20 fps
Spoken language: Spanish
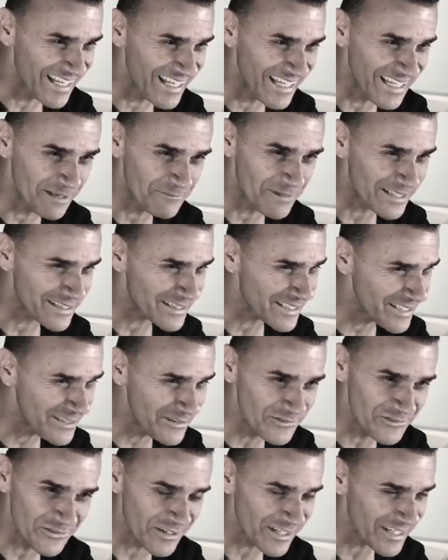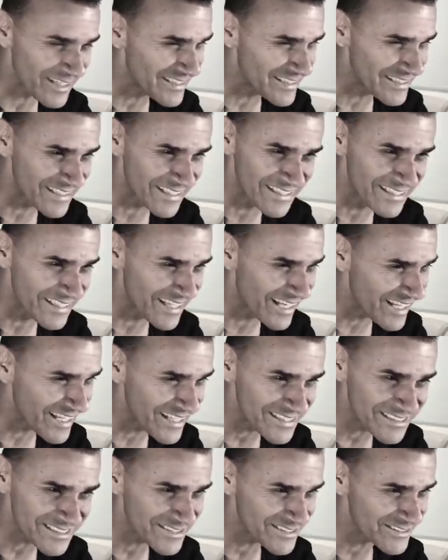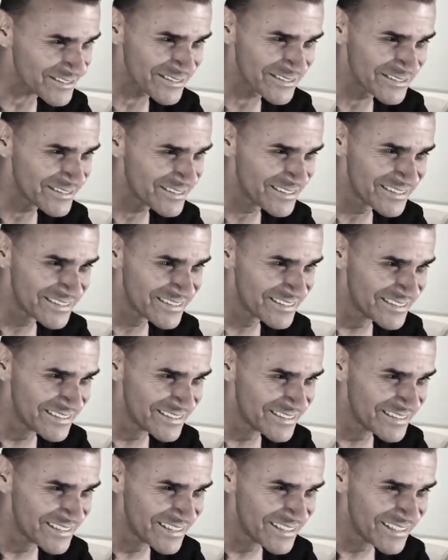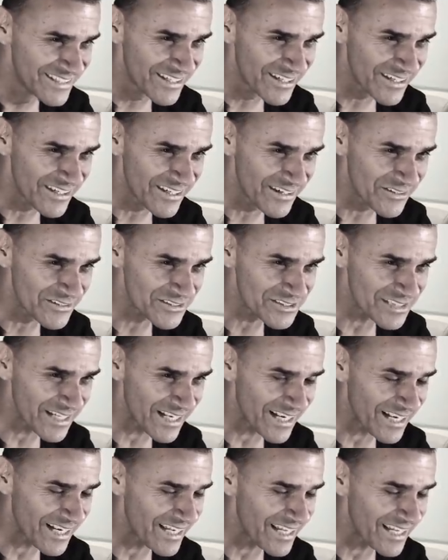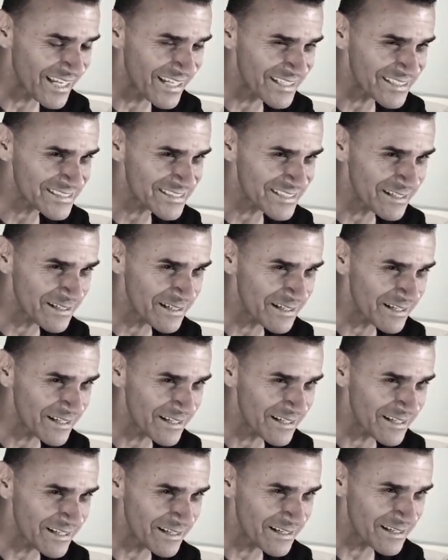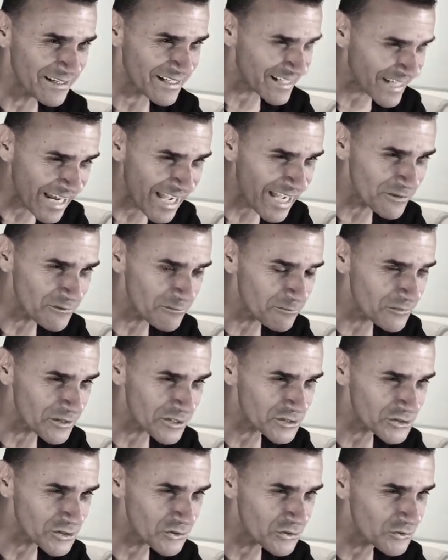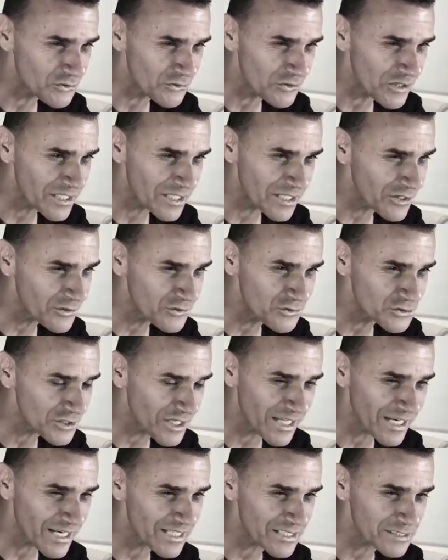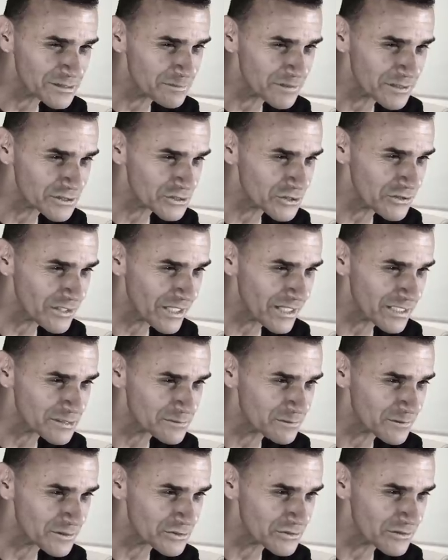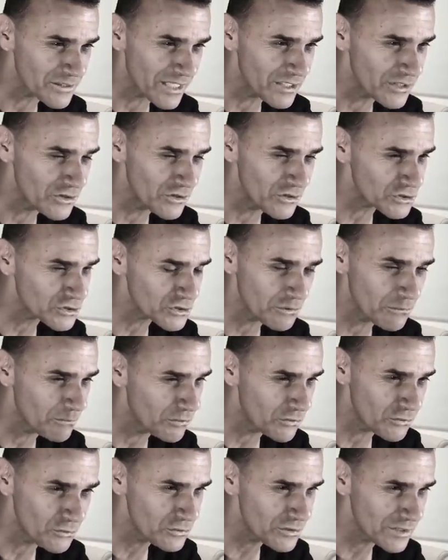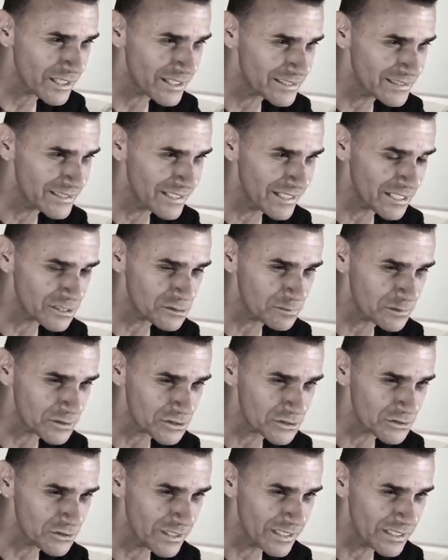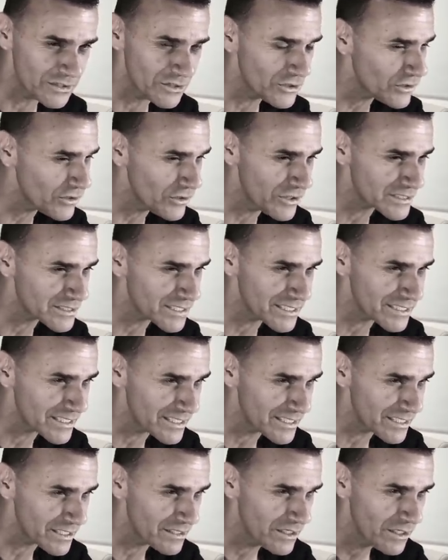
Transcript: llamativo que entienda esto. O sea, es raro, por eso no hay que juzgar a las personas. Las personas no son brutas, ni las personas no, es que tienen